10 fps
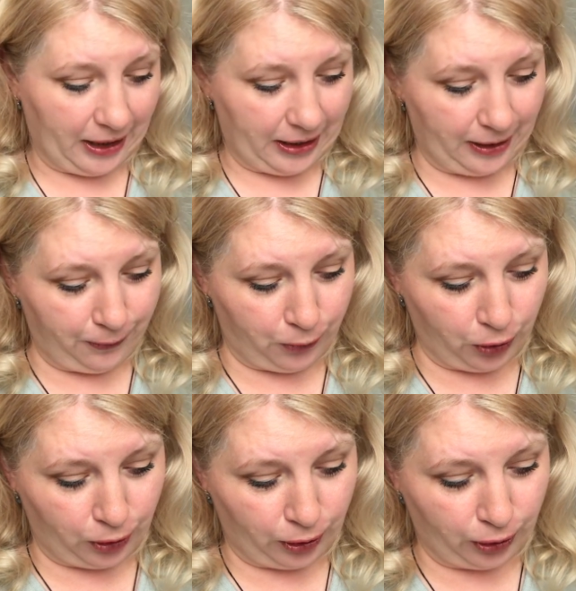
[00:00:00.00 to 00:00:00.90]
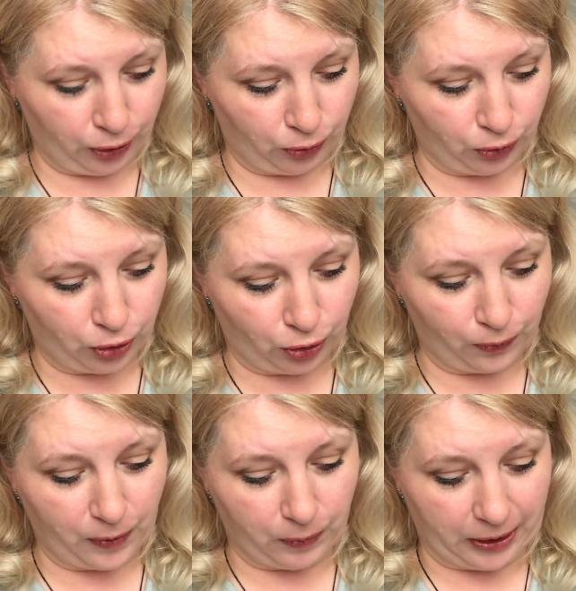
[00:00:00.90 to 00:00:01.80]
И вот то, что
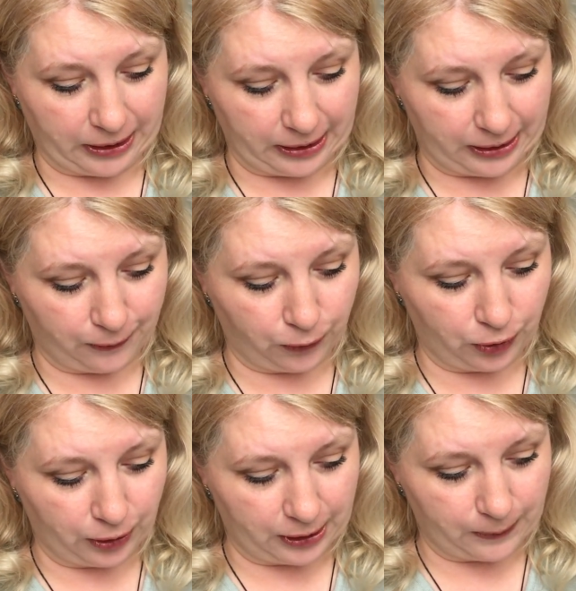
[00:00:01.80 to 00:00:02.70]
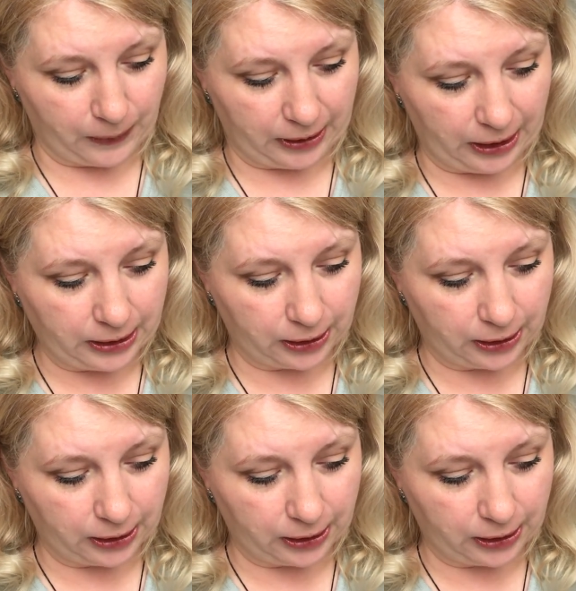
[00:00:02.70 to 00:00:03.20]
мне бы хотелось сегодня рассмотреть,